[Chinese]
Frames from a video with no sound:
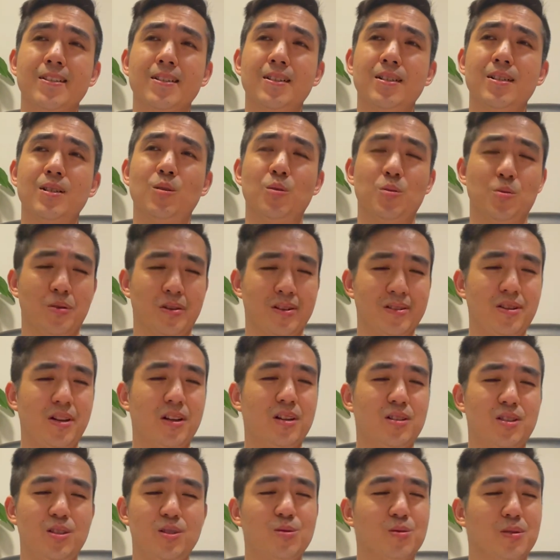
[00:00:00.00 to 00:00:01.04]
我觉得这个
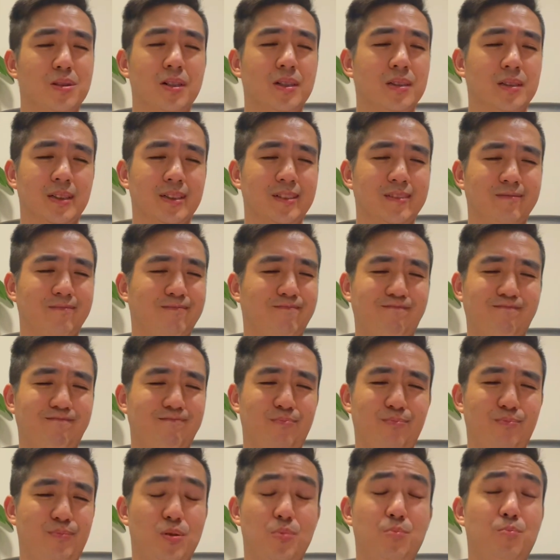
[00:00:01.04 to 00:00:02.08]
记录可能
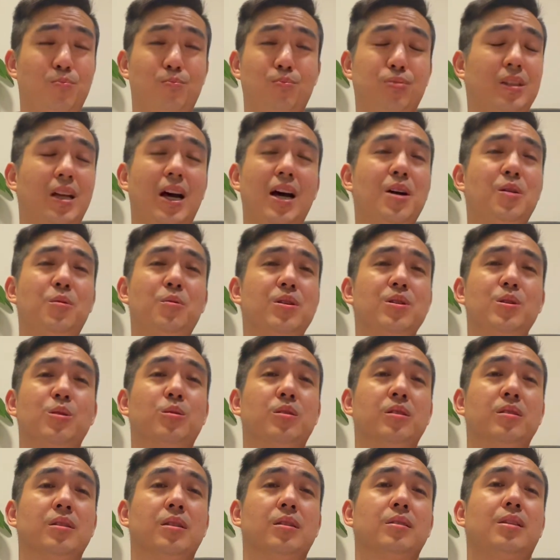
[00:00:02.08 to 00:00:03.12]
不不太会有
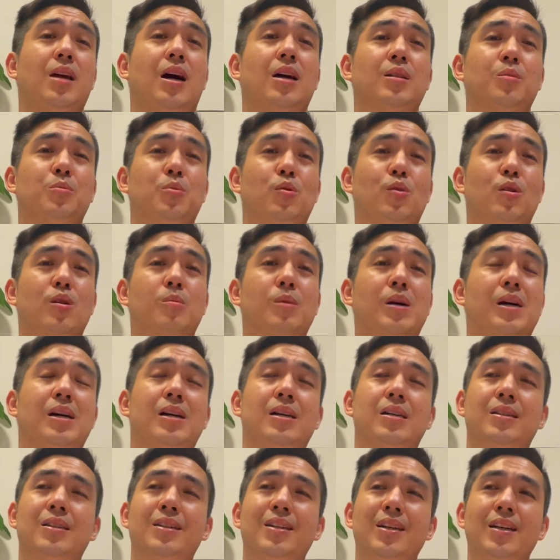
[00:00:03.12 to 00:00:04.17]
人能打得破了吧？
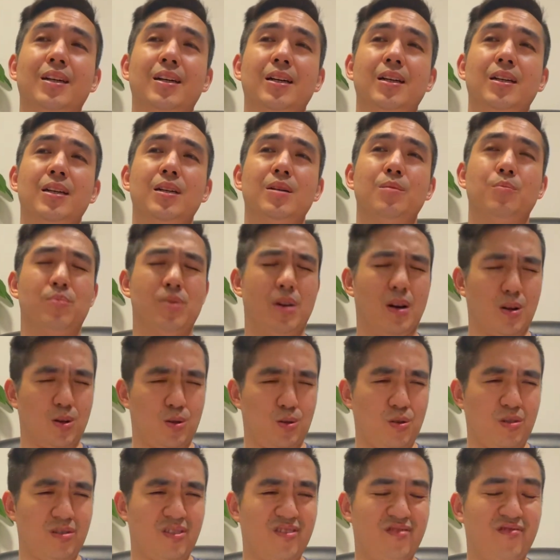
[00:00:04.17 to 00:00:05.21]
啊，不要
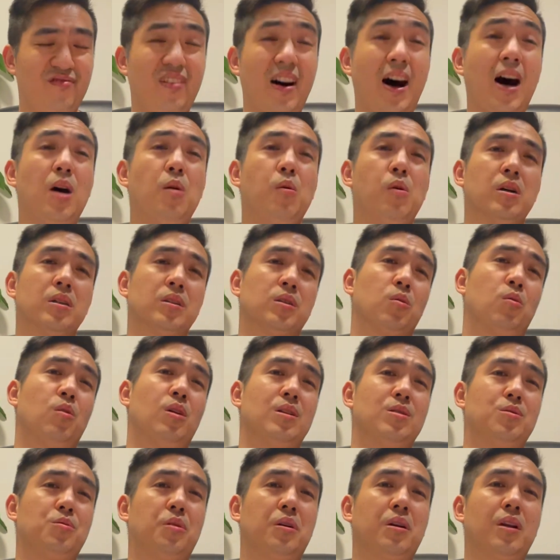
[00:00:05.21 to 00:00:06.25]
说是法网的
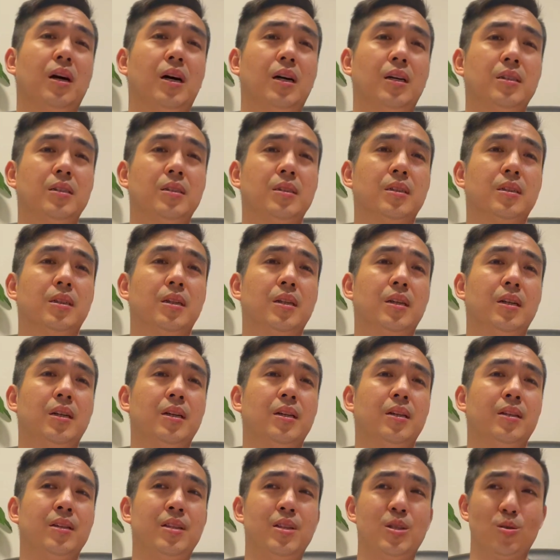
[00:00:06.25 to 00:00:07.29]
冠军了，
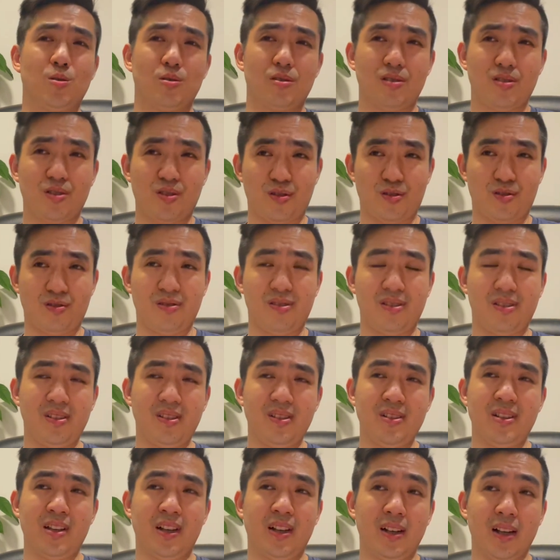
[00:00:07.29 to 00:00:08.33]
你就是十四
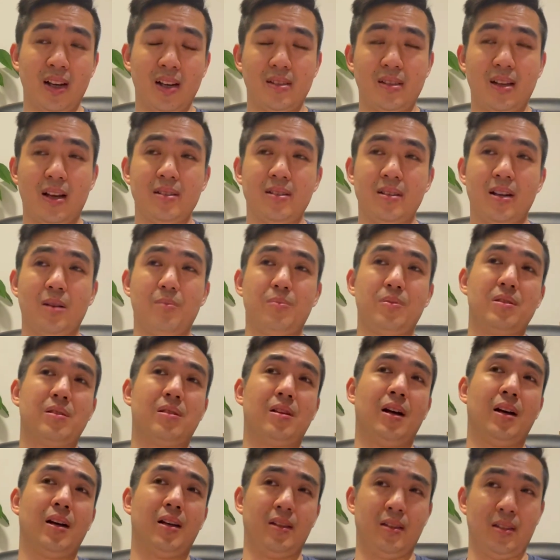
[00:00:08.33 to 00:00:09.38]
年来参加比
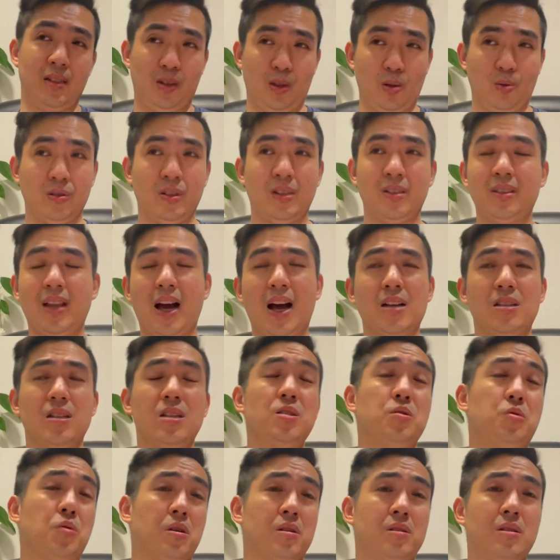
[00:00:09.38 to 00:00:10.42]
赛，你都能打进
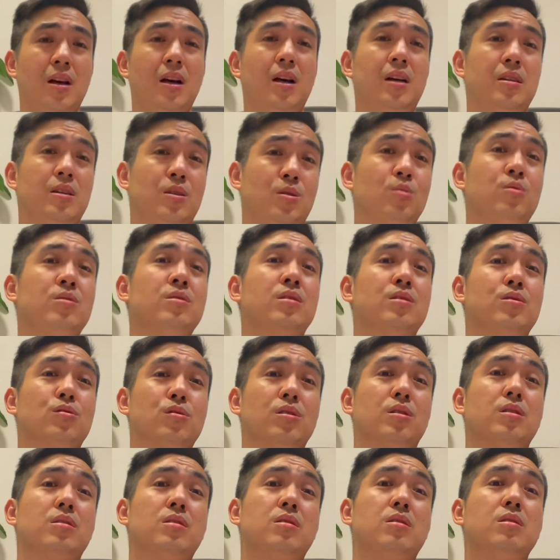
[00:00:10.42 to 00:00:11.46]
决赛，你就已经是
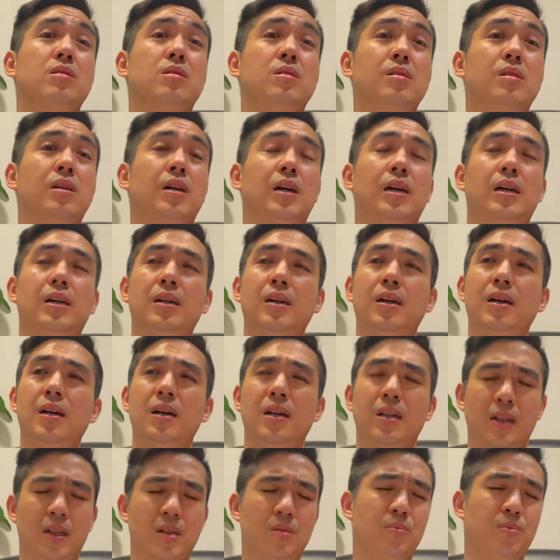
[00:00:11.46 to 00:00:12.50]
个奇迹了啊！
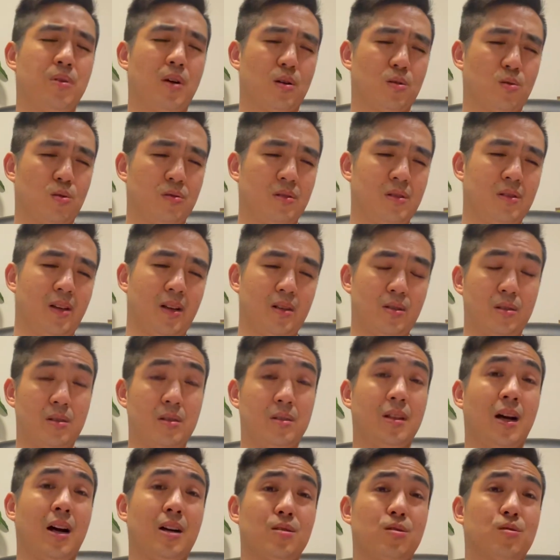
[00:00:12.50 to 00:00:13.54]
更不要说你在这里
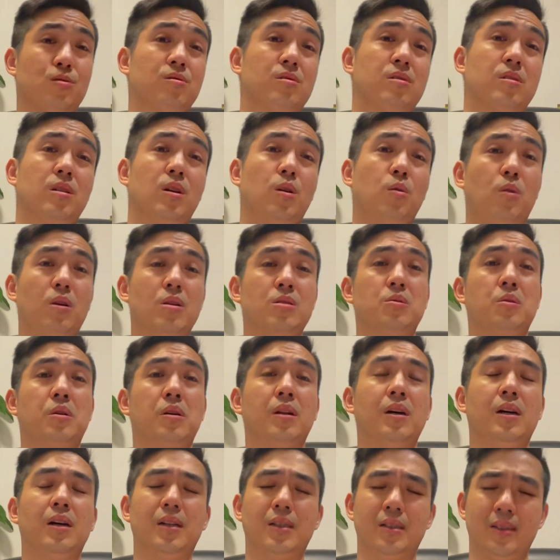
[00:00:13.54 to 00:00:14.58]
拿十四个冠军了，